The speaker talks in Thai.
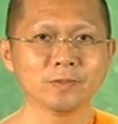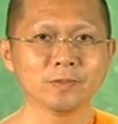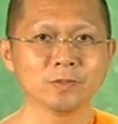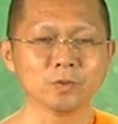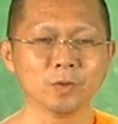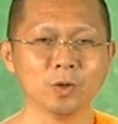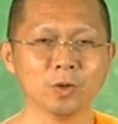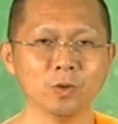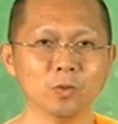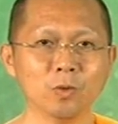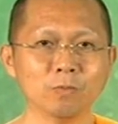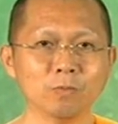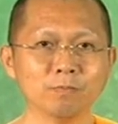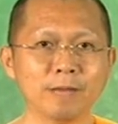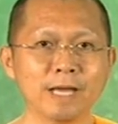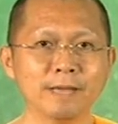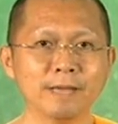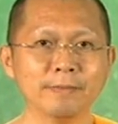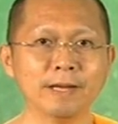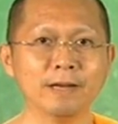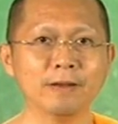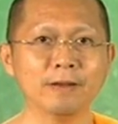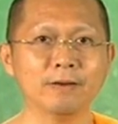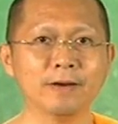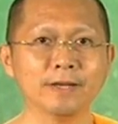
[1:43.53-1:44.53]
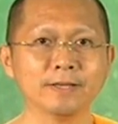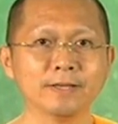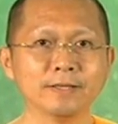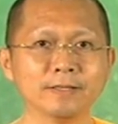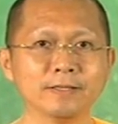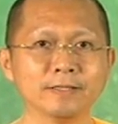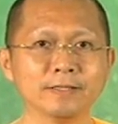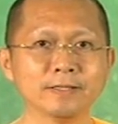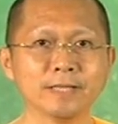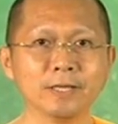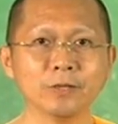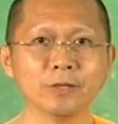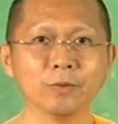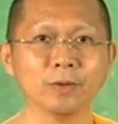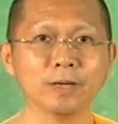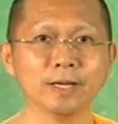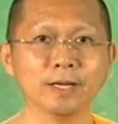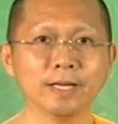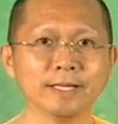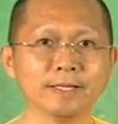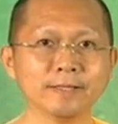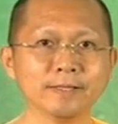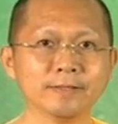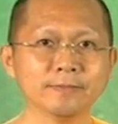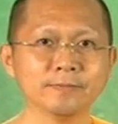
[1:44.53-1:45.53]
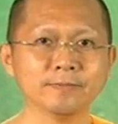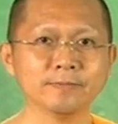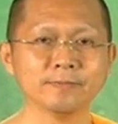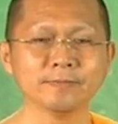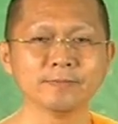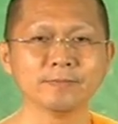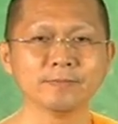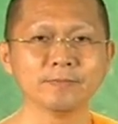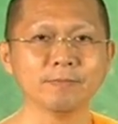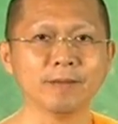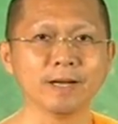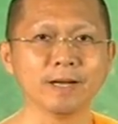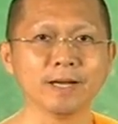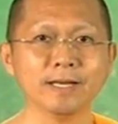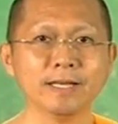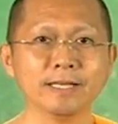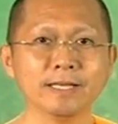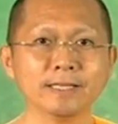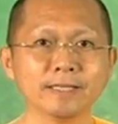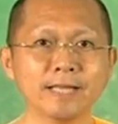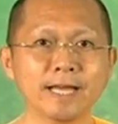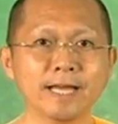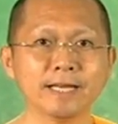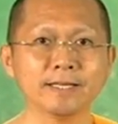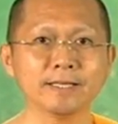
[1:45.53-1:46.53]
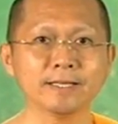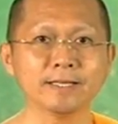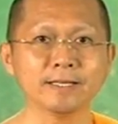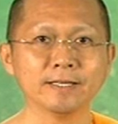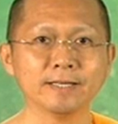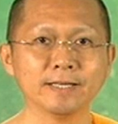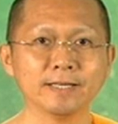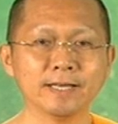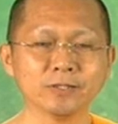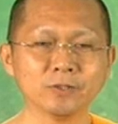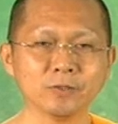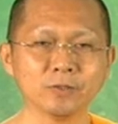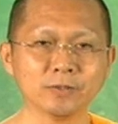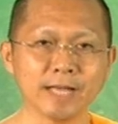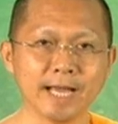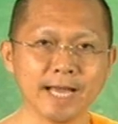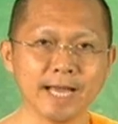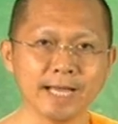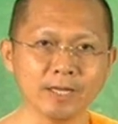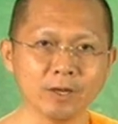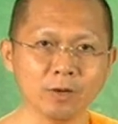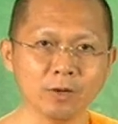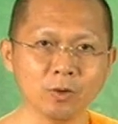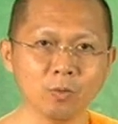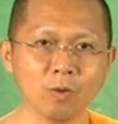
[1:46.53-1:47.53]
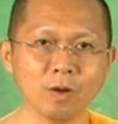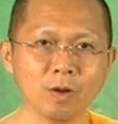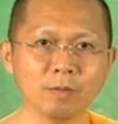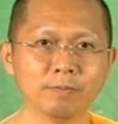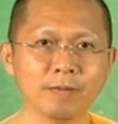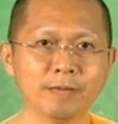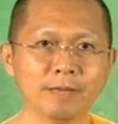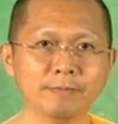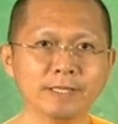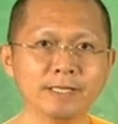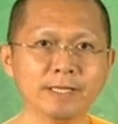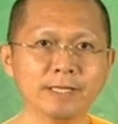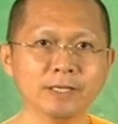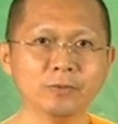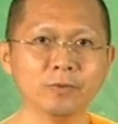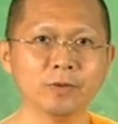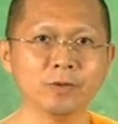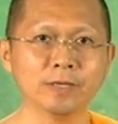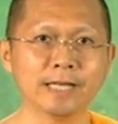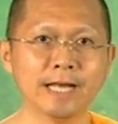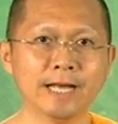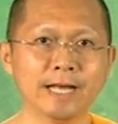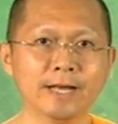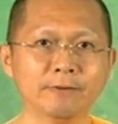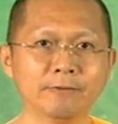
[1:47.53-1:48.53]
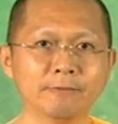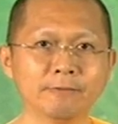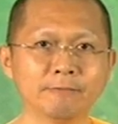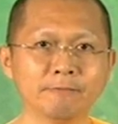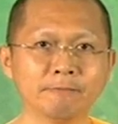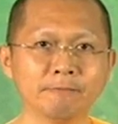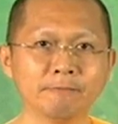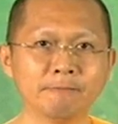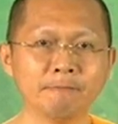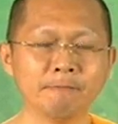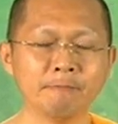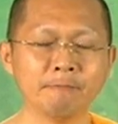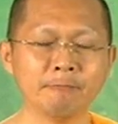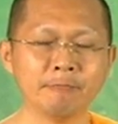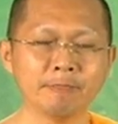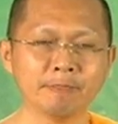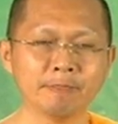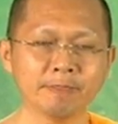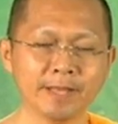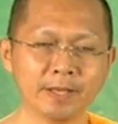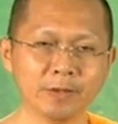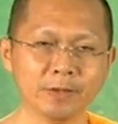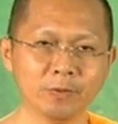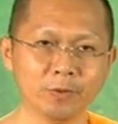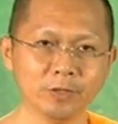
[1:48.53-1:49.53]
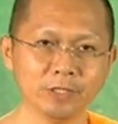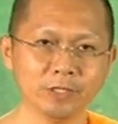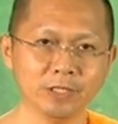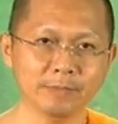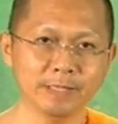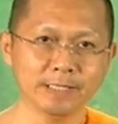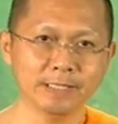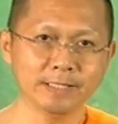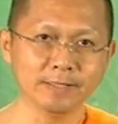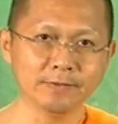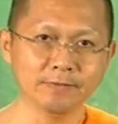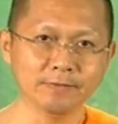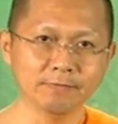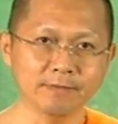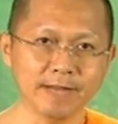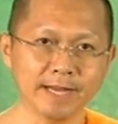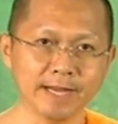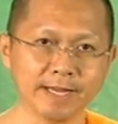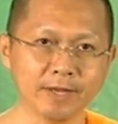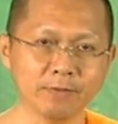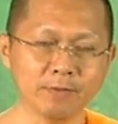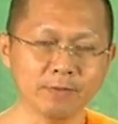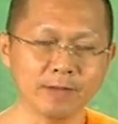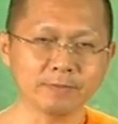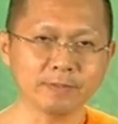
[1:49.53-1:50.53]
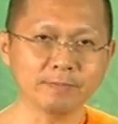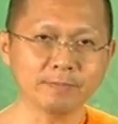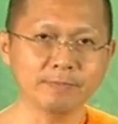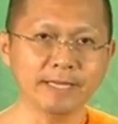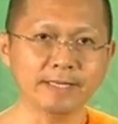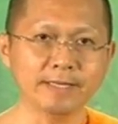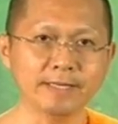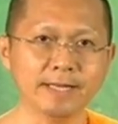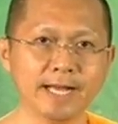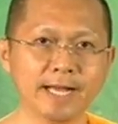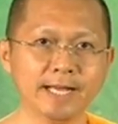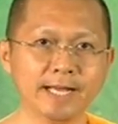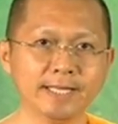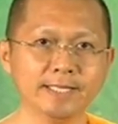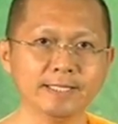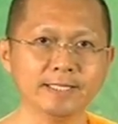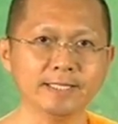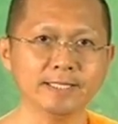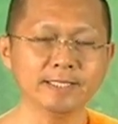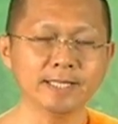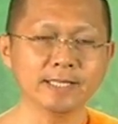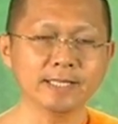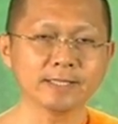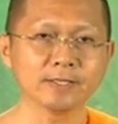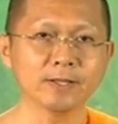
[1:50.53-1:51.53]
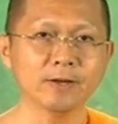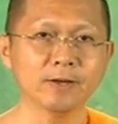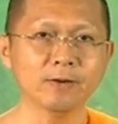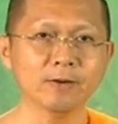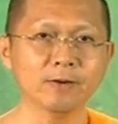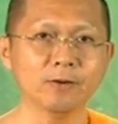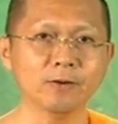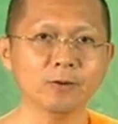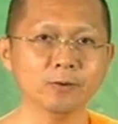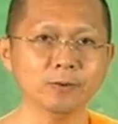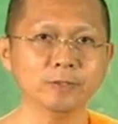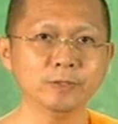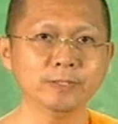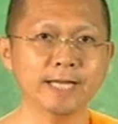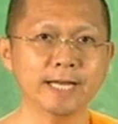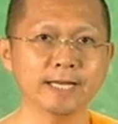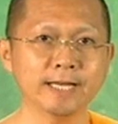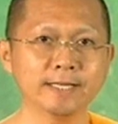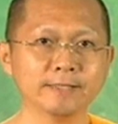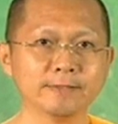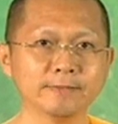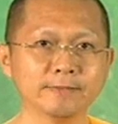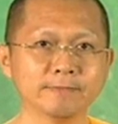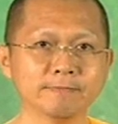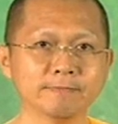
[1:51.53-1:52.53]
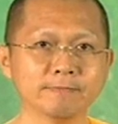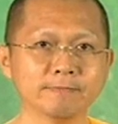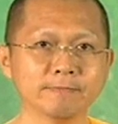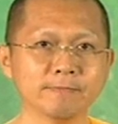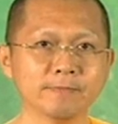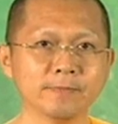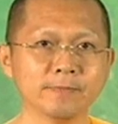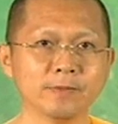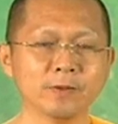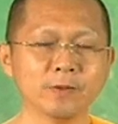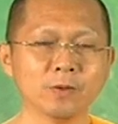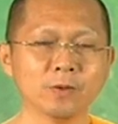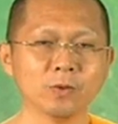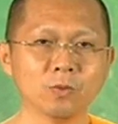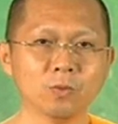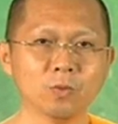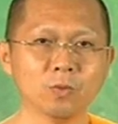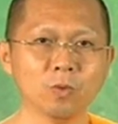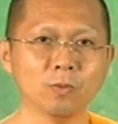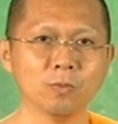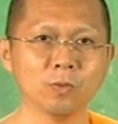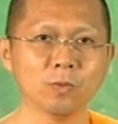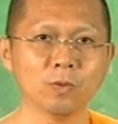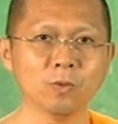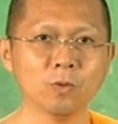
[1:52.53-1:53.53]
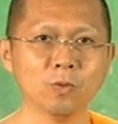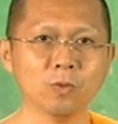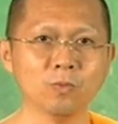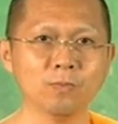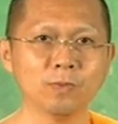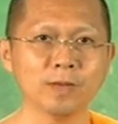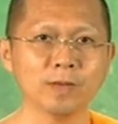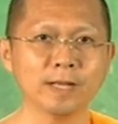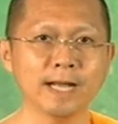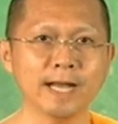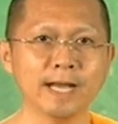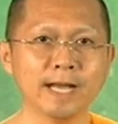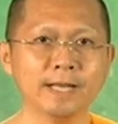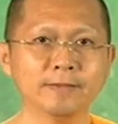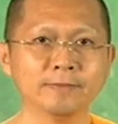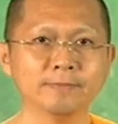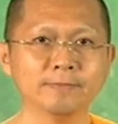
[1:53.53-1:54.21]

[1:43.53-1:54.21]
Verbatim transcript: ส่วนรวมไปไม่รอด สะดุดเลย มันก็เลยตัน แล้วสุดท้ายก็ล่วงไปไม่ถึงดวงดาว แต่คนจะไปถึงฝั่งในความสำเร็จได้ จะต้องรู้จักควบคุมการ